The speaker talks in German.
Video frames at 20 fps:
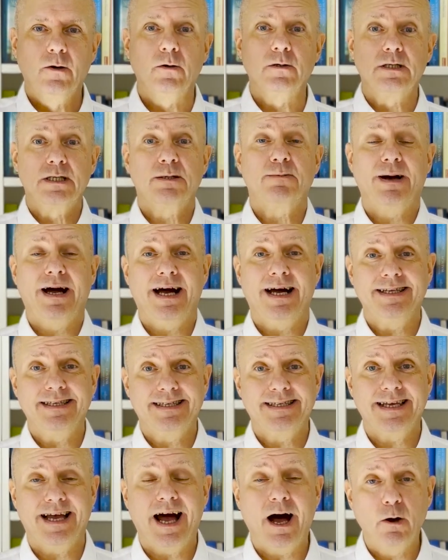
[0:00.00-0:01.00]
und zwar
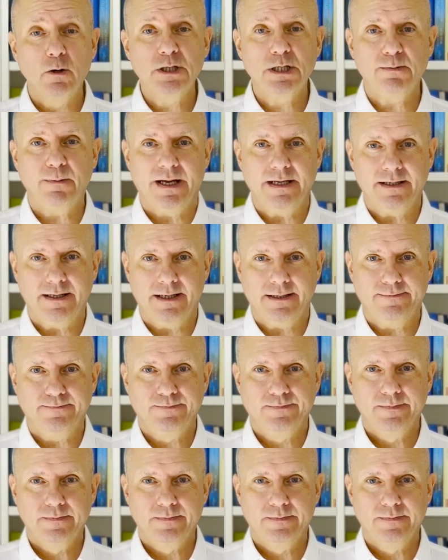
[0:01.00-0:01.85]
ans Auswandern.